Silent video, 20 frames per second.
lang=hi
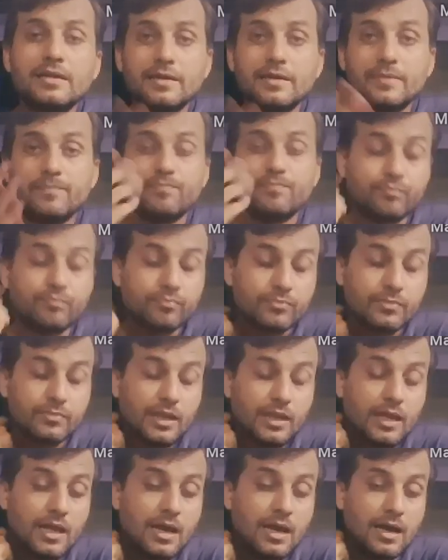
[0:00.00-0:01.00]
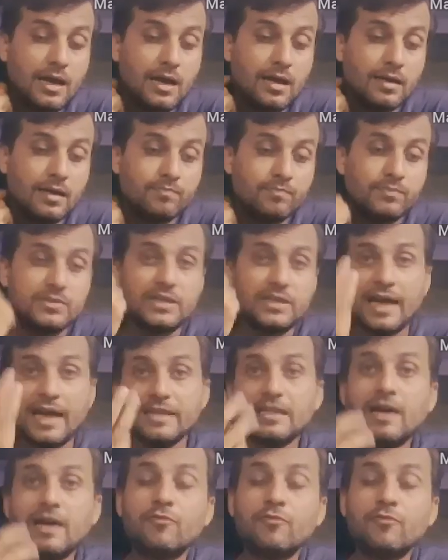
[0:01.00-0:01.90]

कि शाहिद